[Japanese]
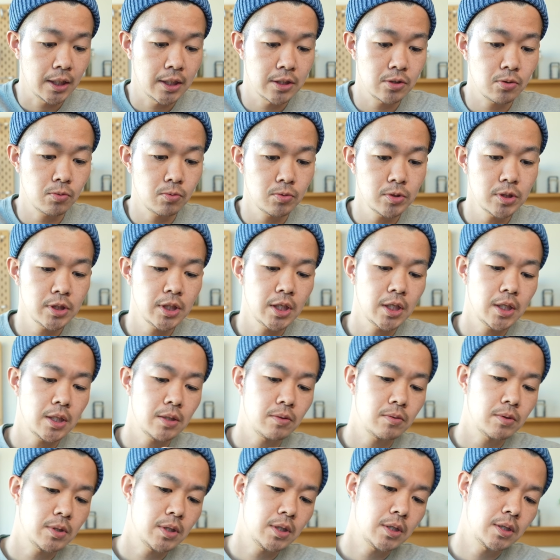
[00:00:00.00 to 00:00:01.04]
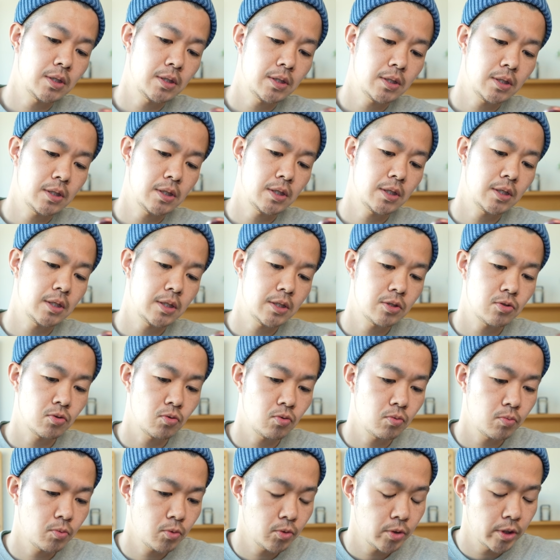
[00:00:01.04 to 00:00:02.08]
掃除系のね、えー、
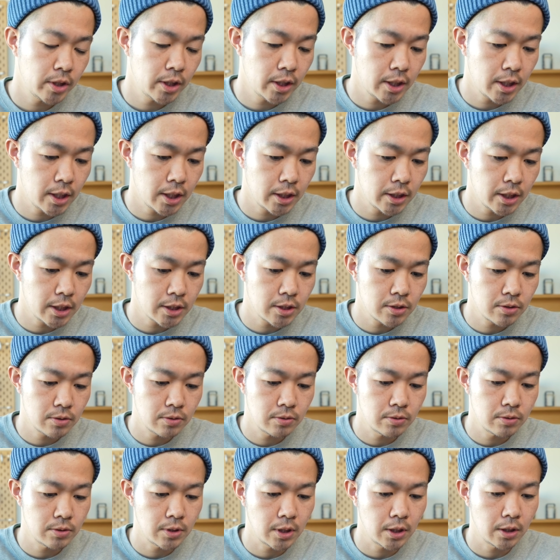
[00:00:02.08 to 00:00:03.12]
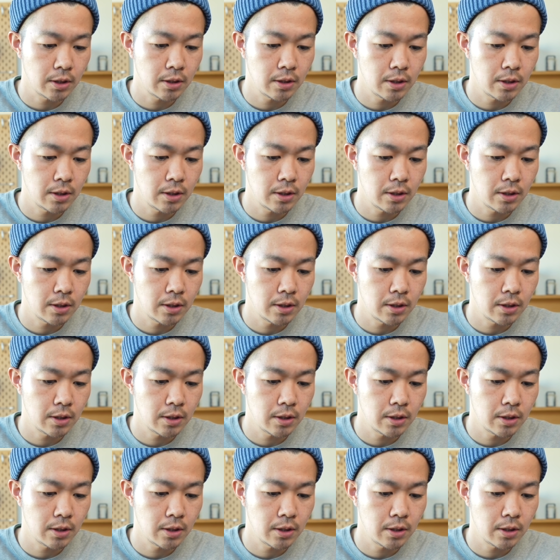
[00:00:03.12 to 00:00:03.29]
消耗品が安くなっ